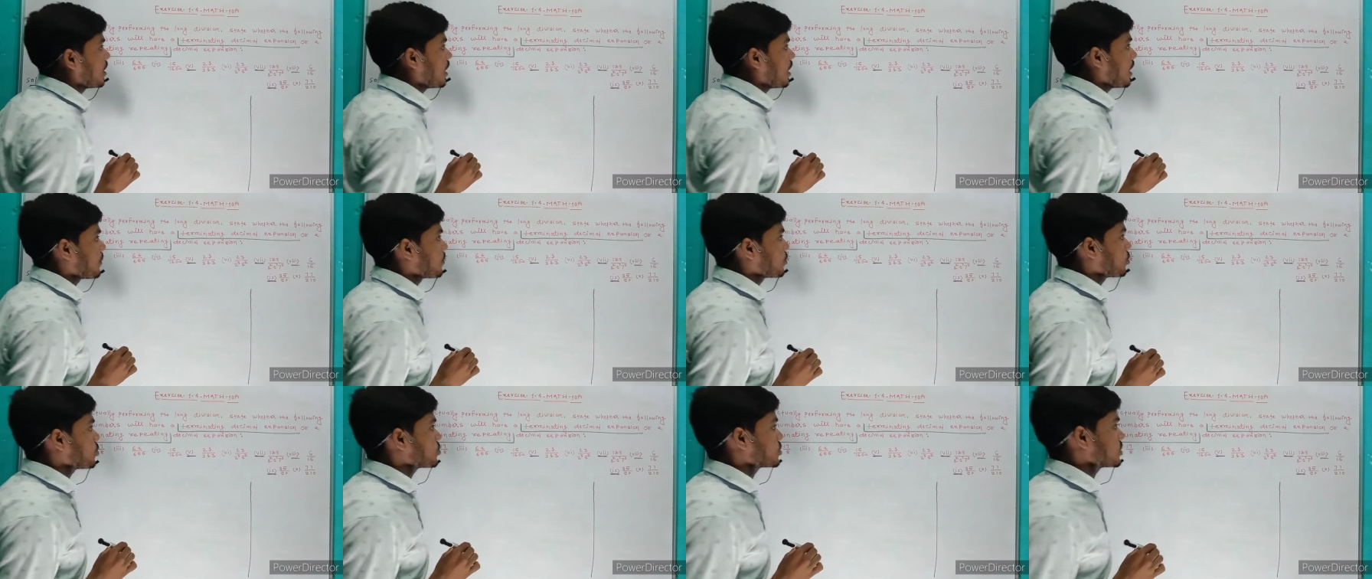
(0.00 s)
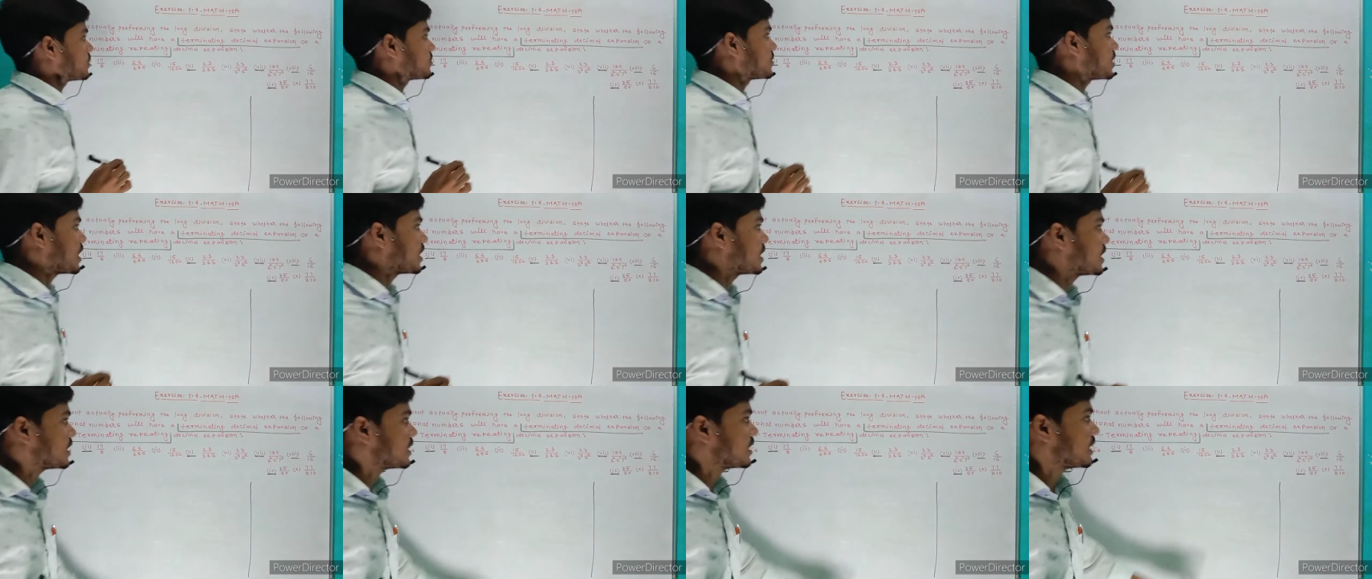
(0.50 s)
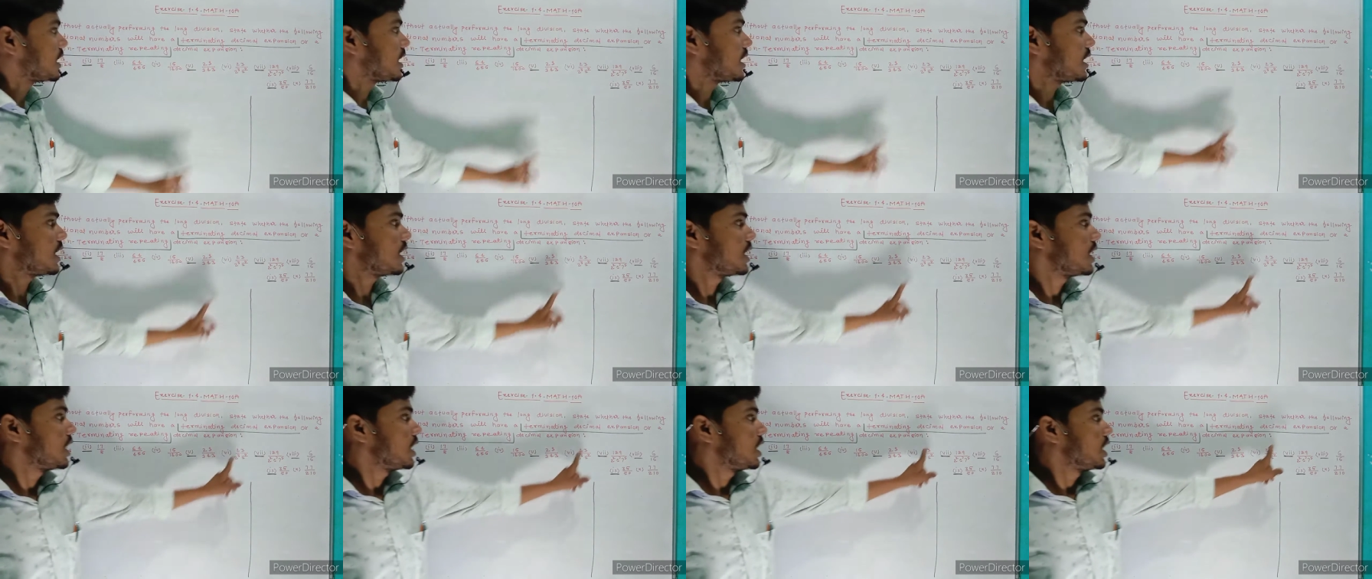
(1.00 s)
आपको समझा देते
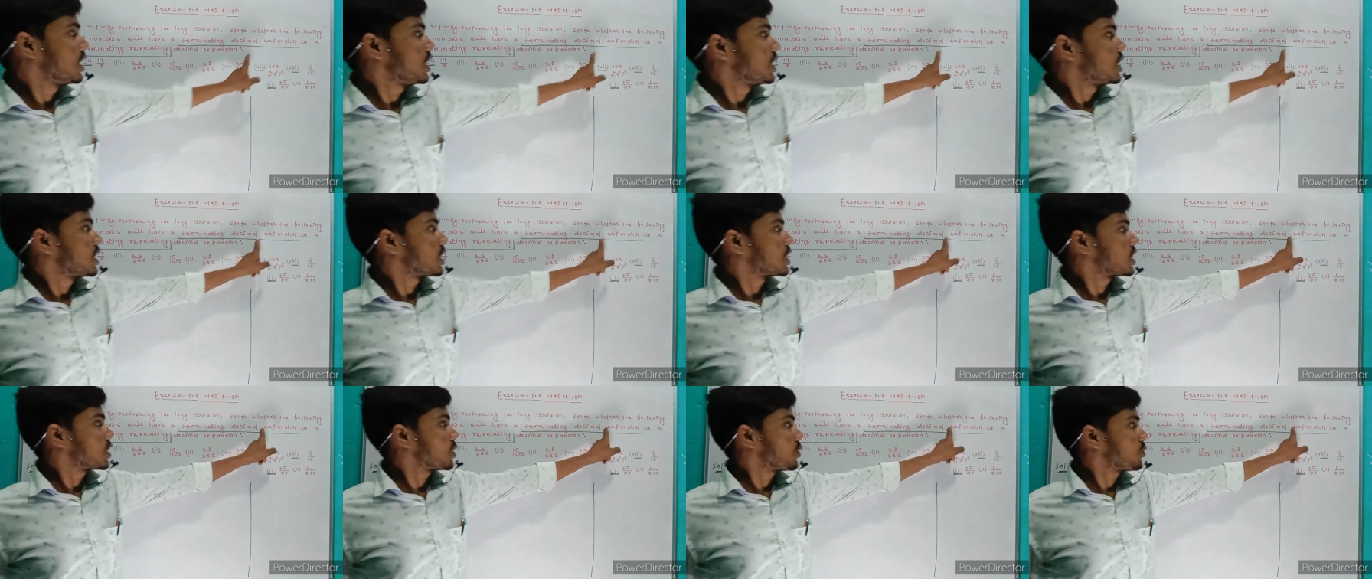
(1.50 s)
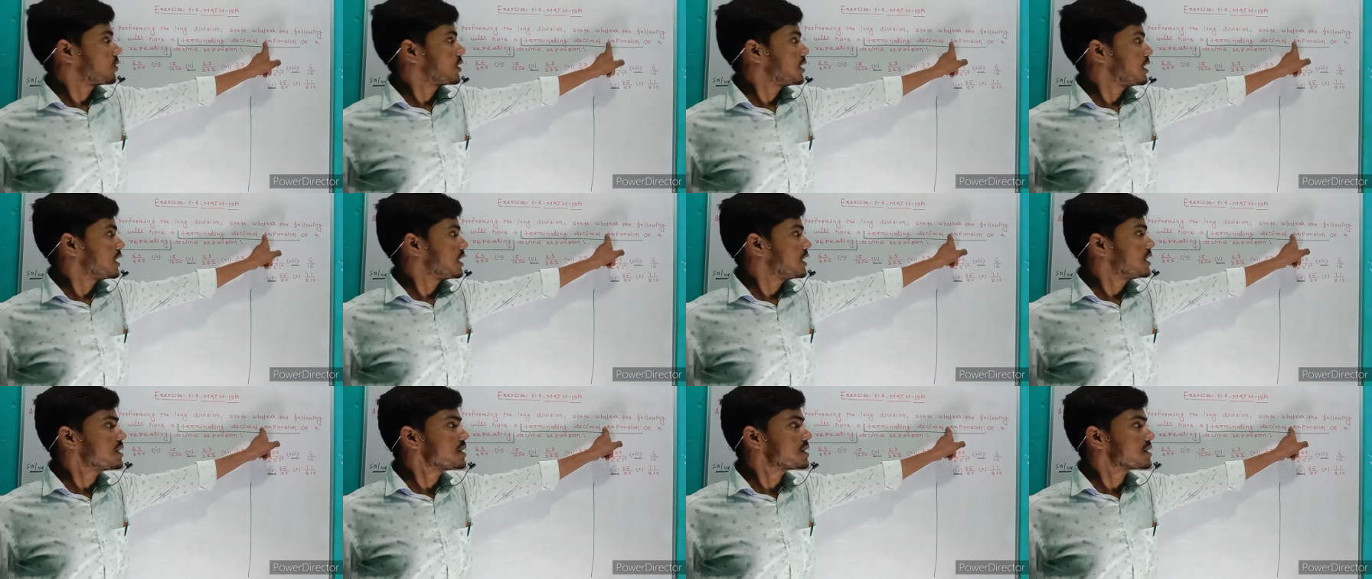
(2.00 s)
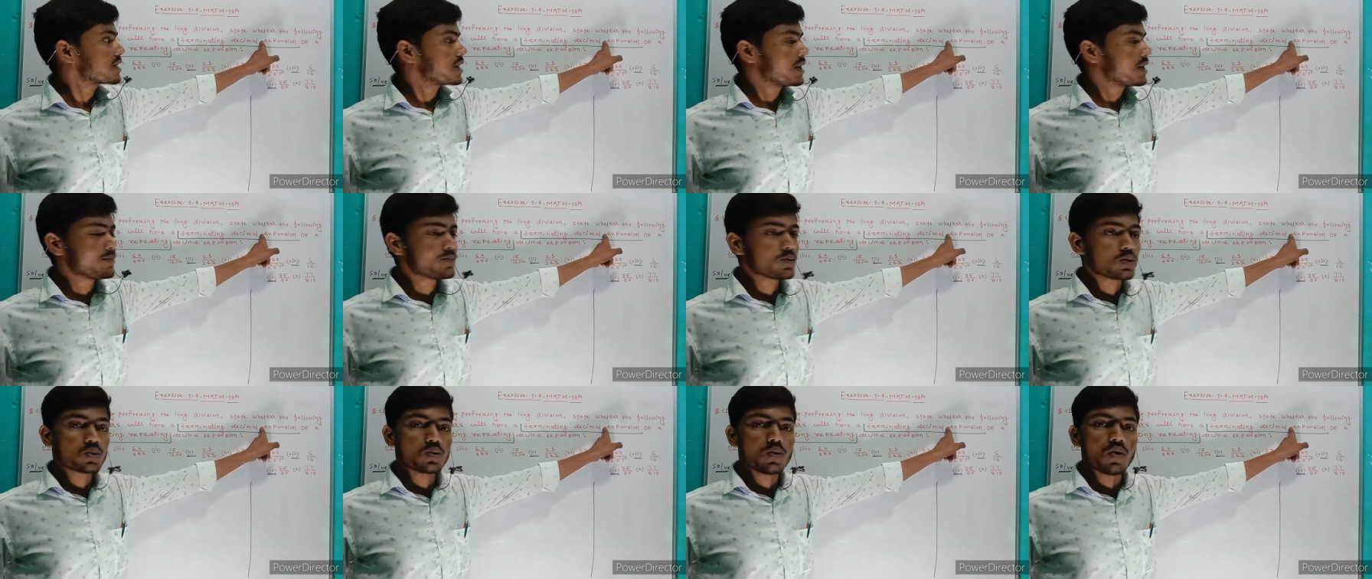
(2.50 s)
हैं क्योंकि इस
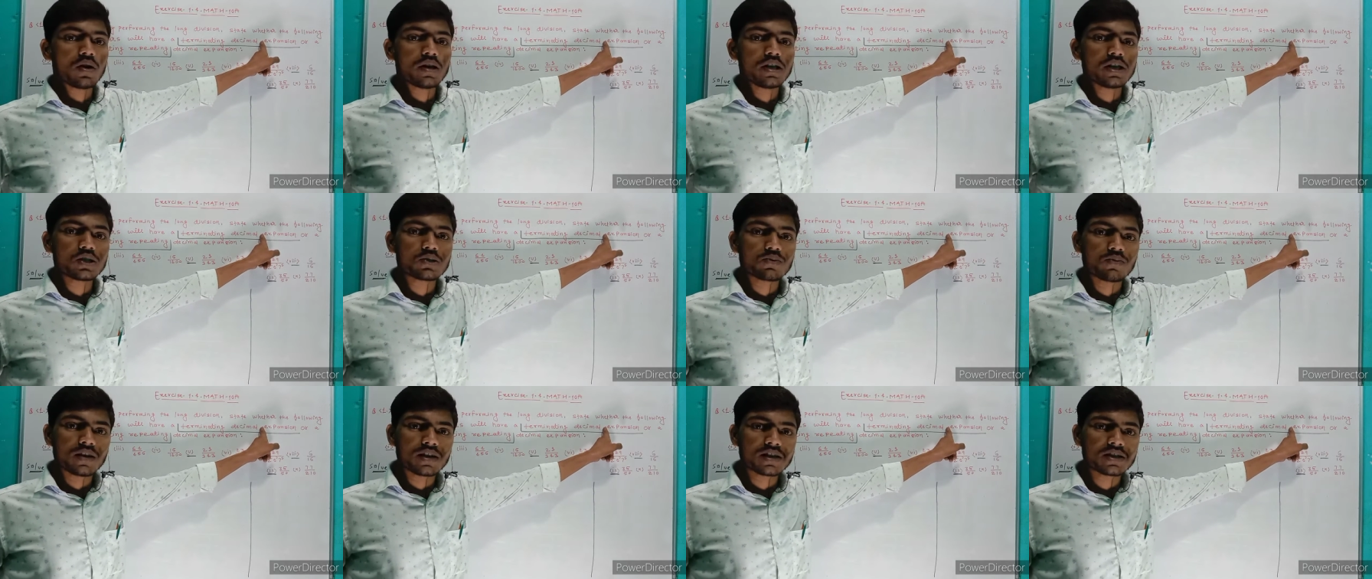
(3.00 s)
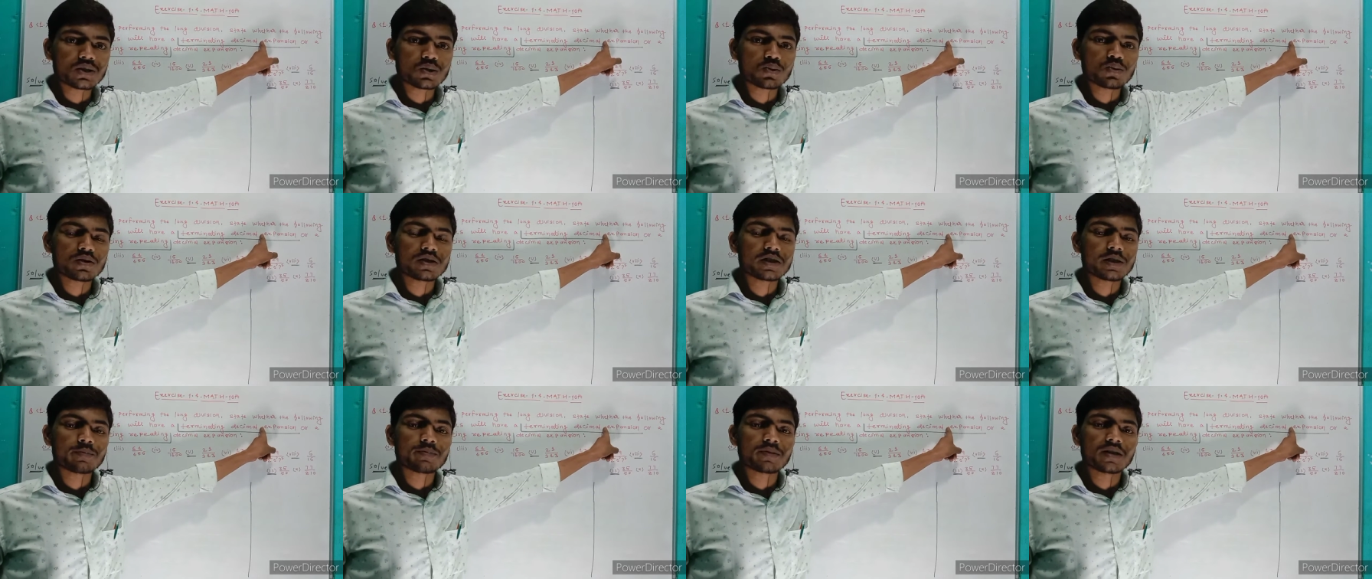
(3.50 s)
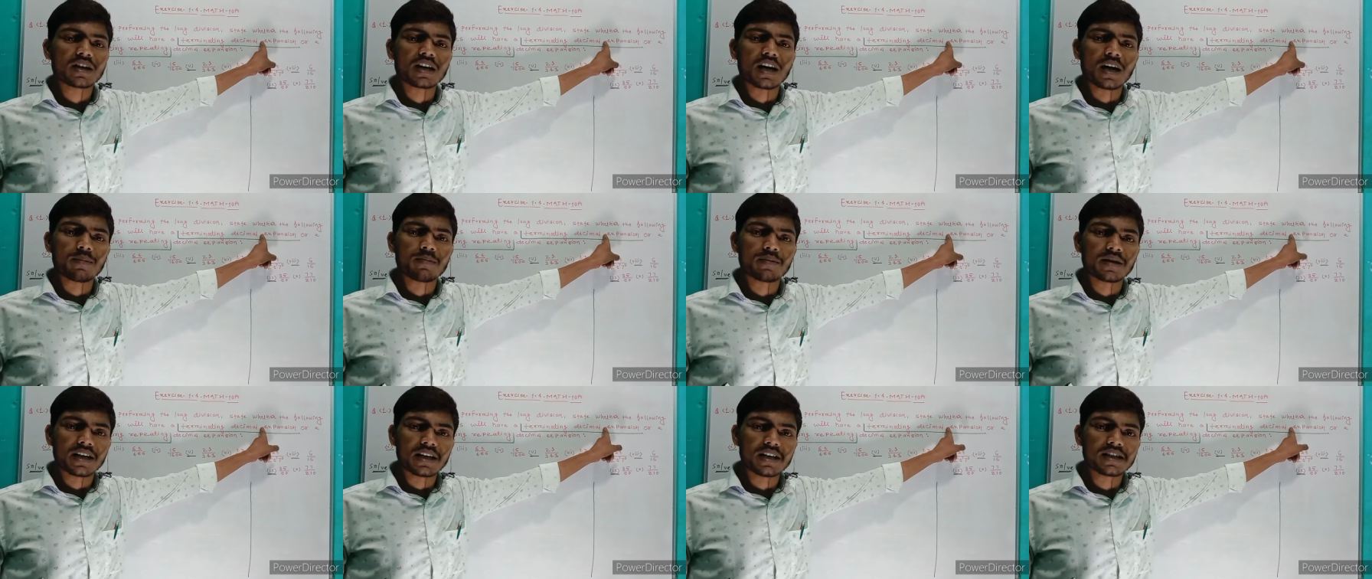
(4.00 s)
टर्म्स को और इस वर्ड्स को जब तक
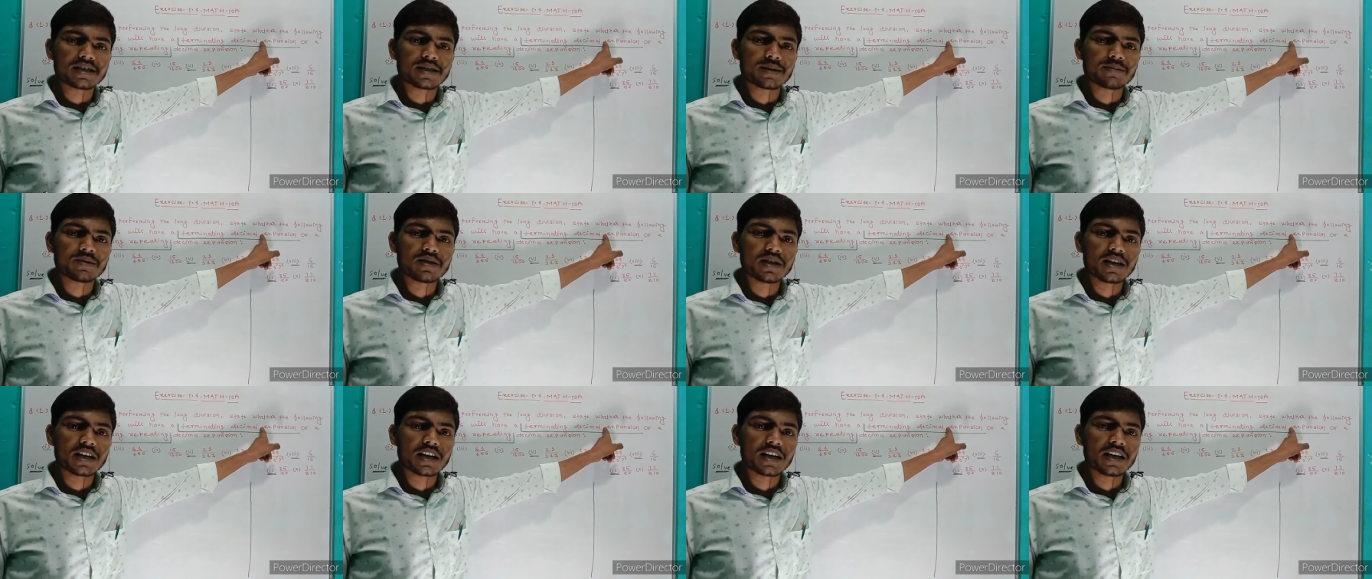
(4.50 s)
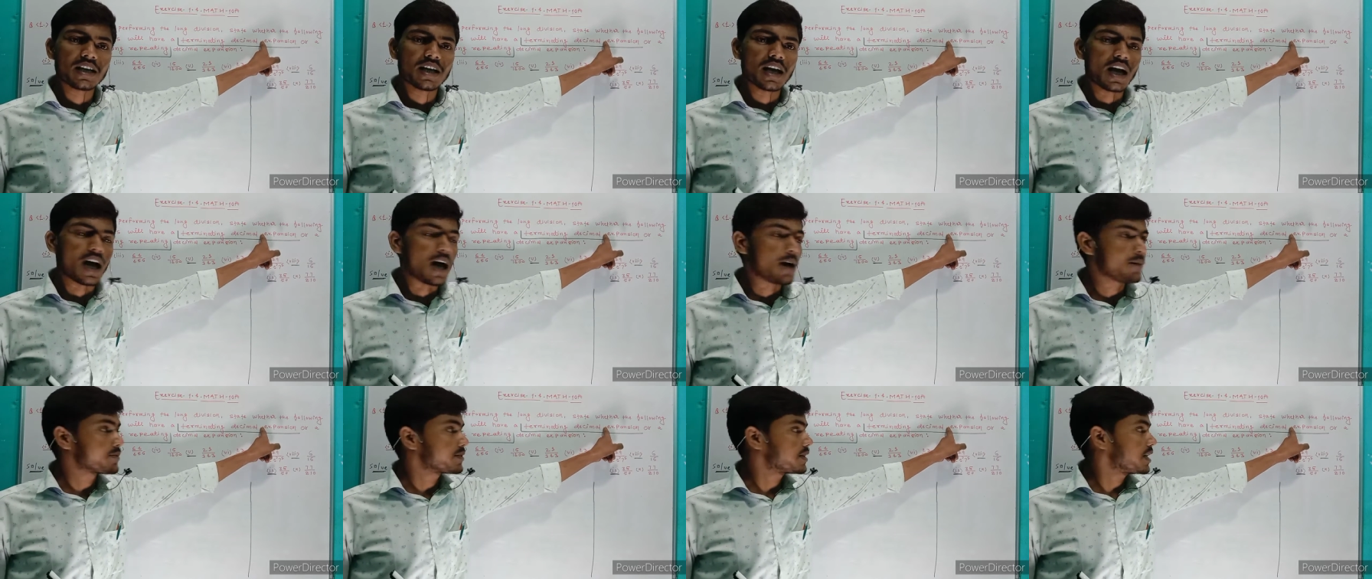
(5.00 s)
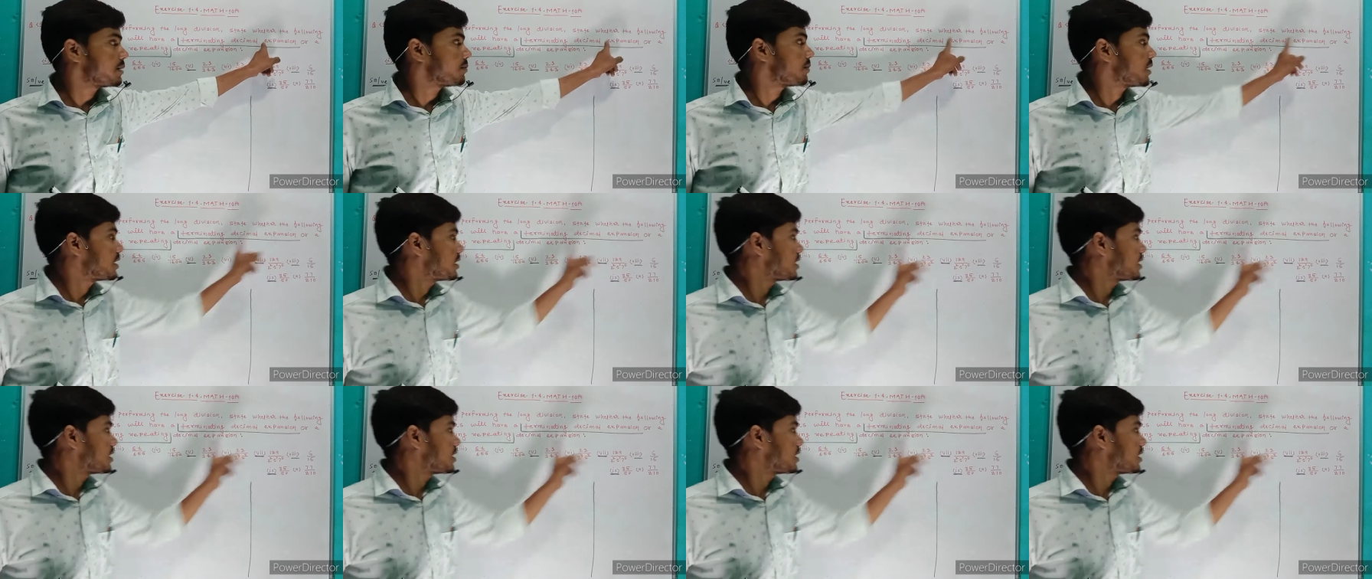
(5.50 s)
आप नहीं समझेंगे आप तय